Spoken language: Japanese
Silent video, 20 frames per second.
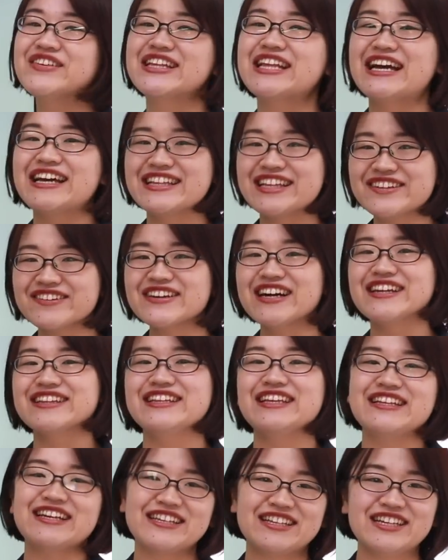みたいなのが
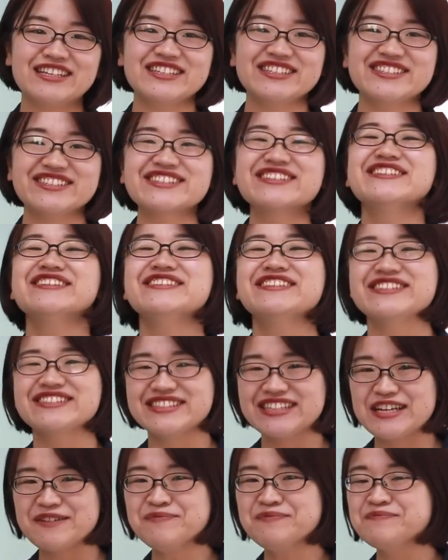出てきたりするんで
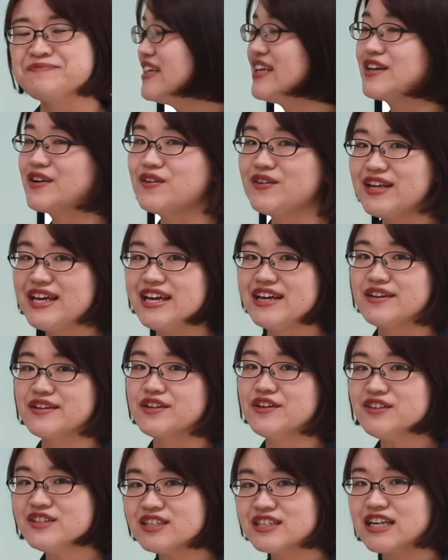すね。で、これ
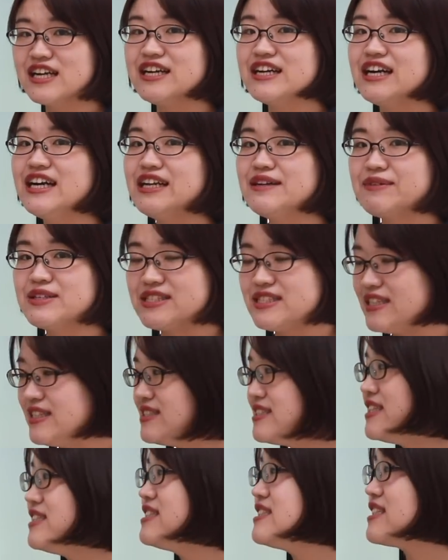よく考えれば
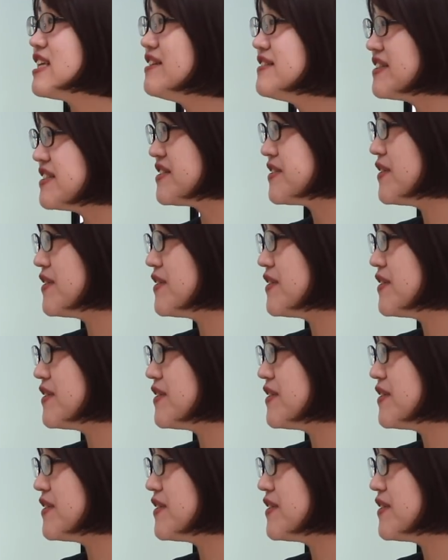全然違うんで